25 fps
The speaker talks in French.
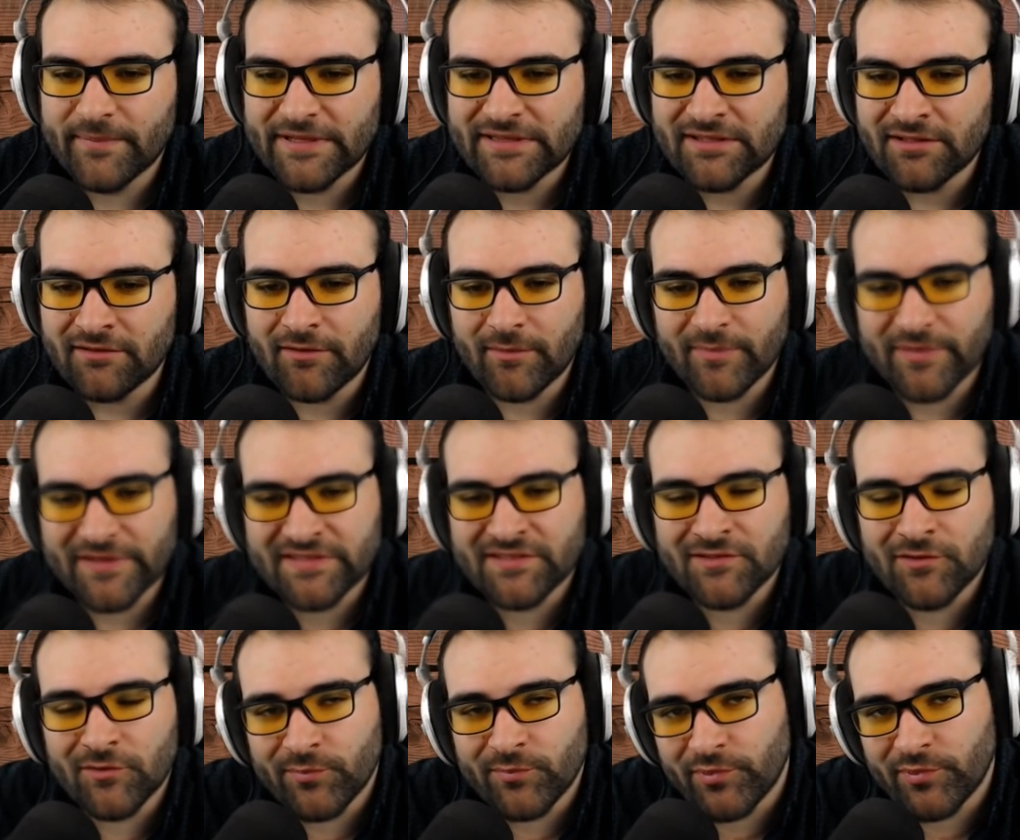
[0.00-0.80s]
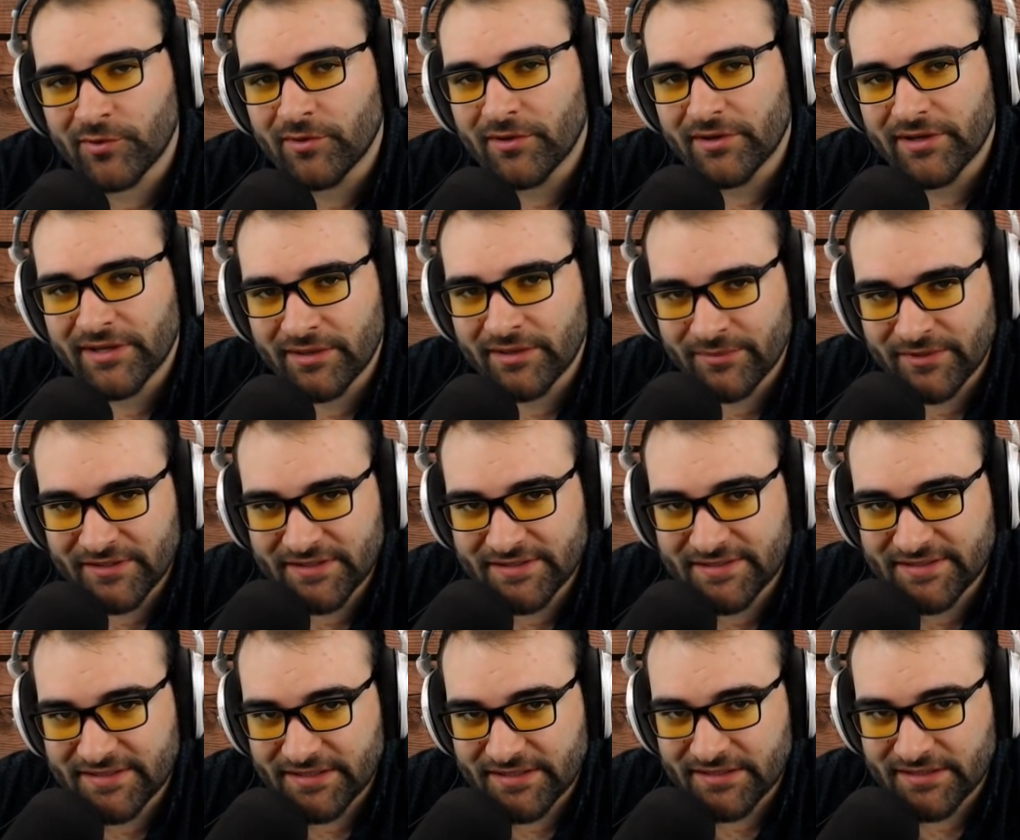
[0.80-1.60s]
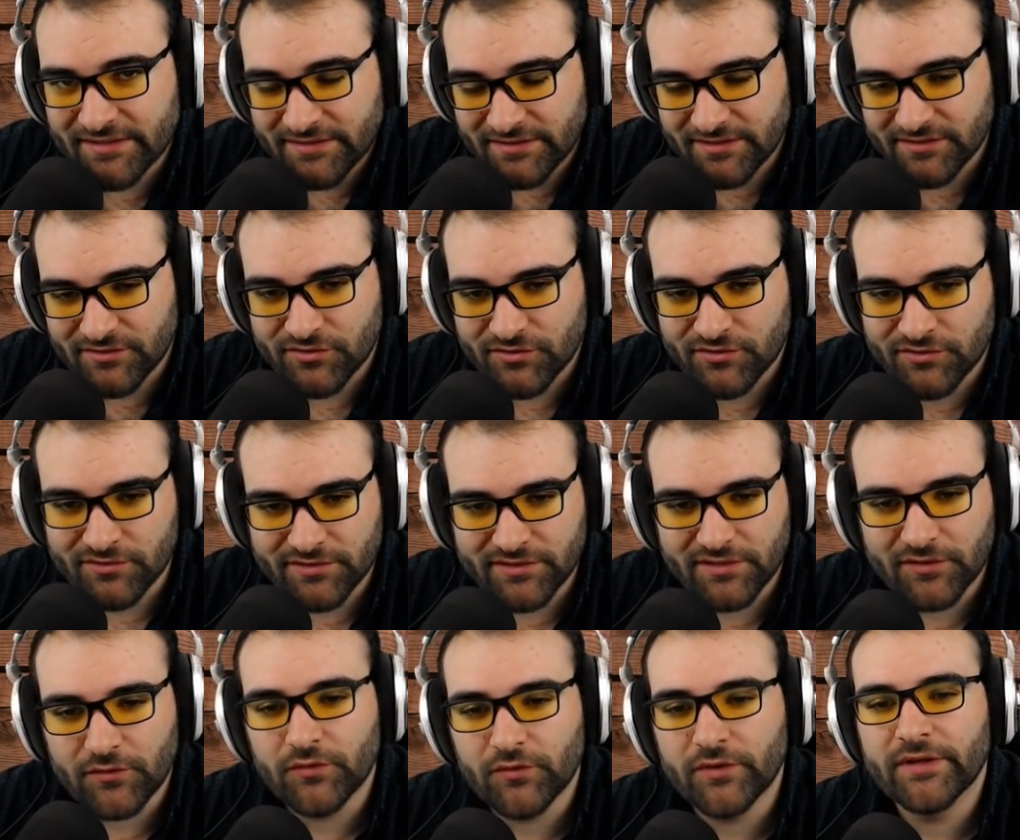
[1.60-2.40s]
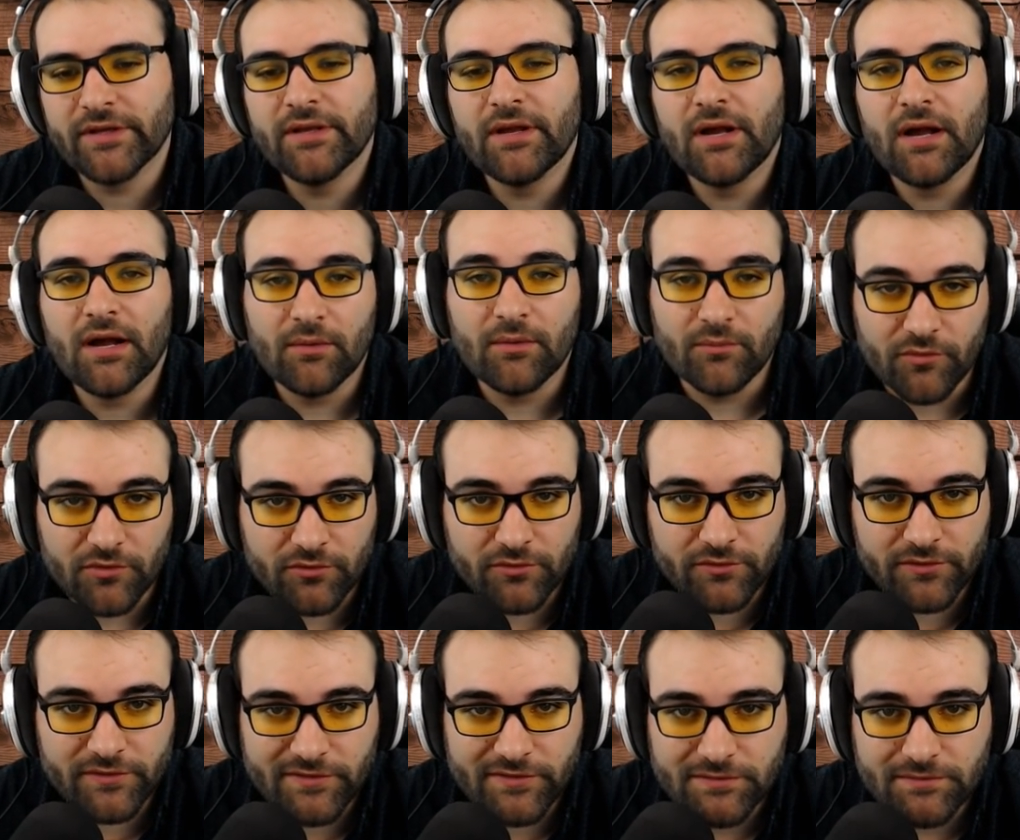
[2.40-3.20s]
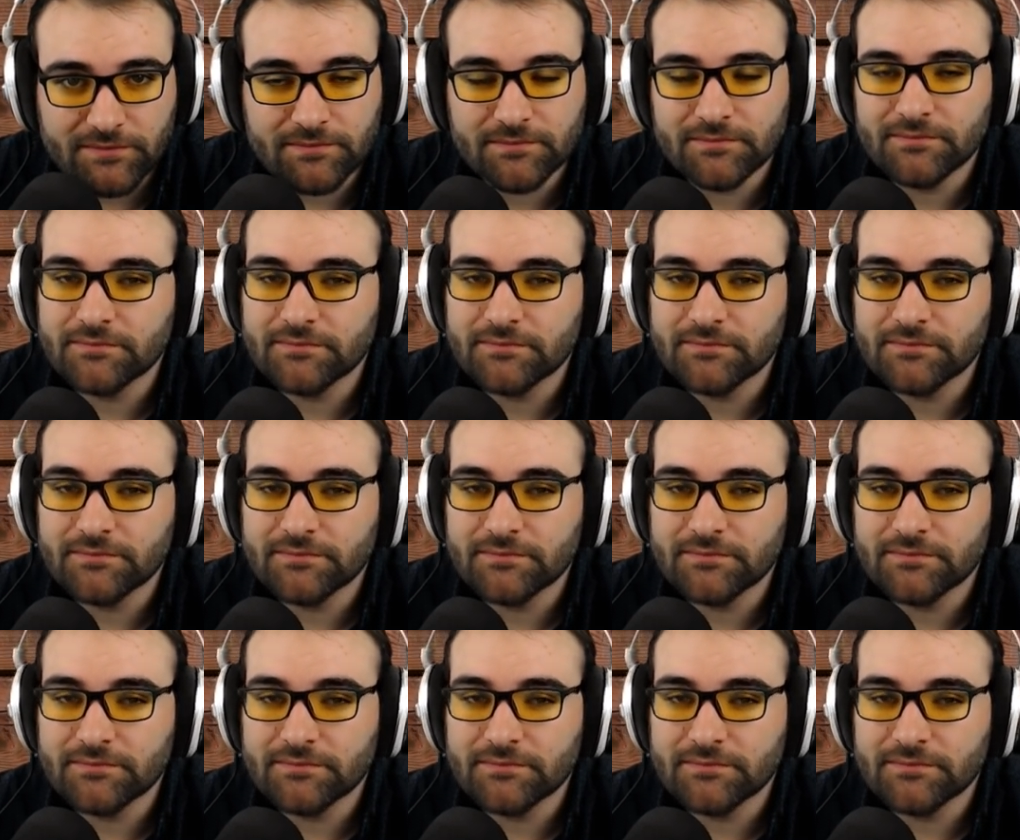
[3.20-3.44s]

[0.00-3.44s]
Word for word: Maintenant, on va passer aux Power Gaming Series qui se sont déroulées à Mulhouse.